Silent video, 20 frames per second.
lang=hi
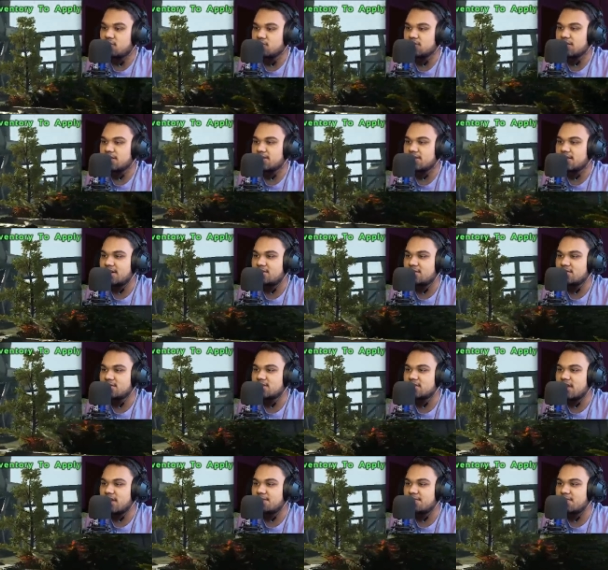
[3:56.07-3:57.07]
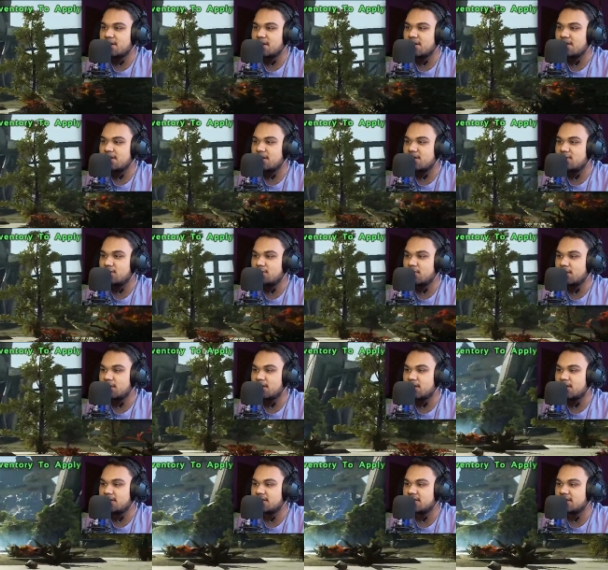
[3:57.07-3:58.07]
हो जाता है उस टाइप का ही है ऊपर
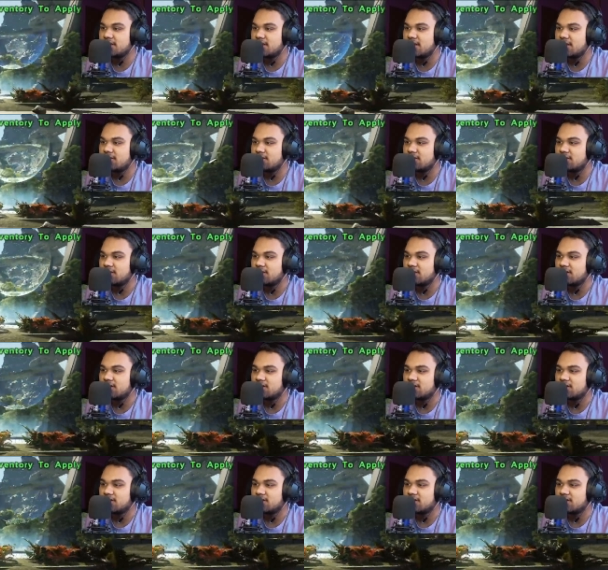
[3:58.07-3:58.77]
क्या चल रहा है उधर